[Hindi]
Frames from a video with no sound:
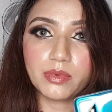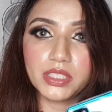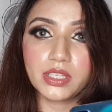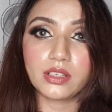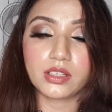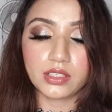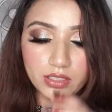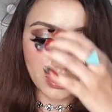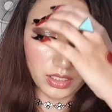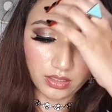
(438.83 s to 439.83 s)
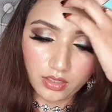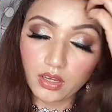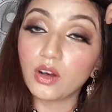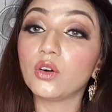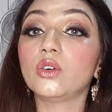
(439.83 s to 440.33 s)
मज़े का कलर है
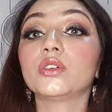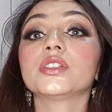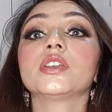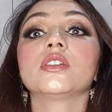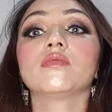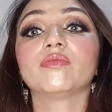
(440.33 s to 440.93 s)
और जी